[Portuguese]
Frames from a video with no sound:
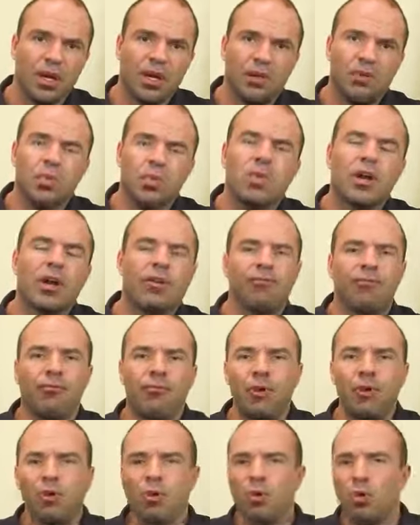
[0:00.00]
Nunca
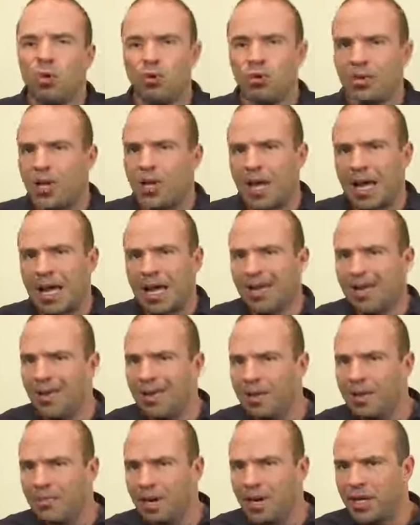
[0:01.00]
fui contra a
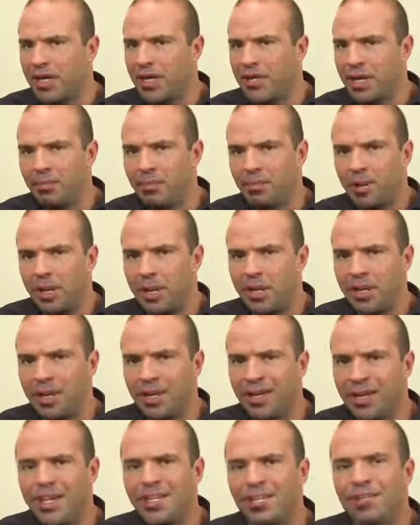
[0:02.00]
Lei Maria da
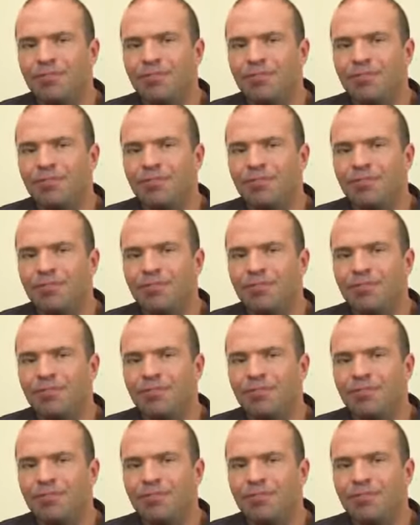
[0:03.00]
Penha e,